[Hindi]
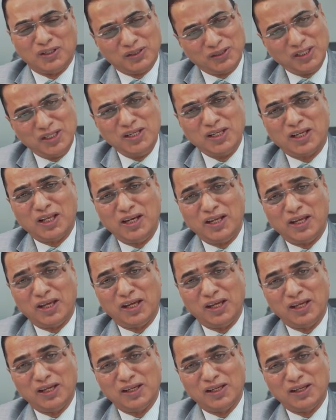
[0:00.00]
देने के लिए
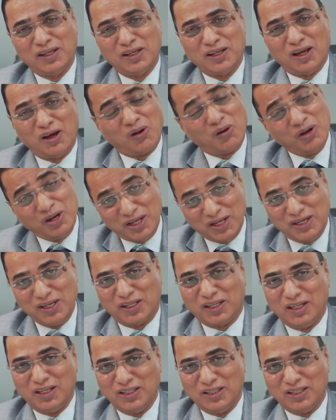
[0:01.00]
और लेने के